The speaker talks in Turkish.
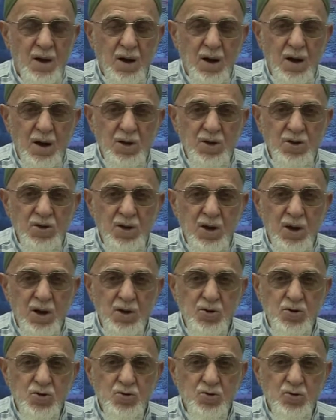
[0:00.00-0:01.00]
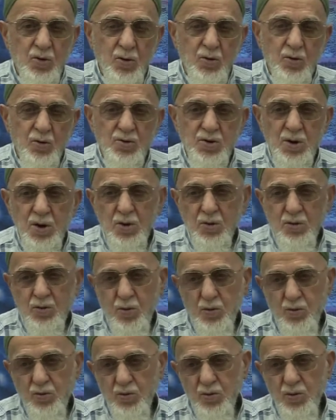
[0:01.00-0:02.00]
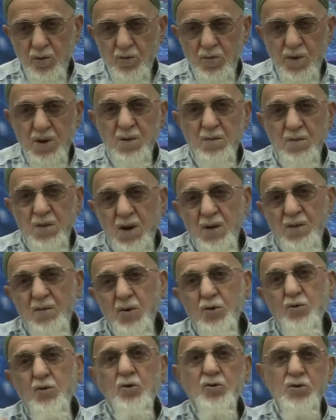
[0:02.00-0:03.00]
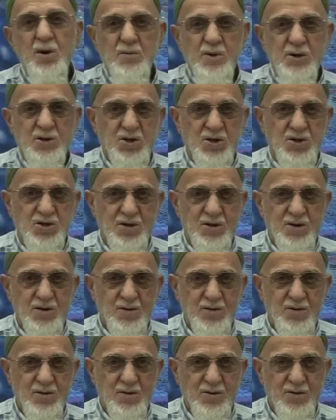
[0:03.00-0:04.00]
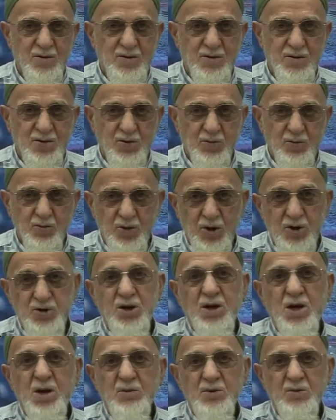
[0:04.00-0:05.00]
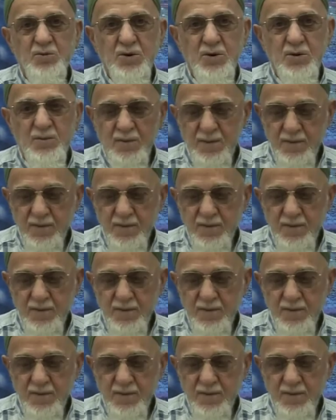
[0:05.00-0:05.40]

Hatta çok güzel kokulu bir meyve bile koklayamaz kişi. Buna çekemez bunu.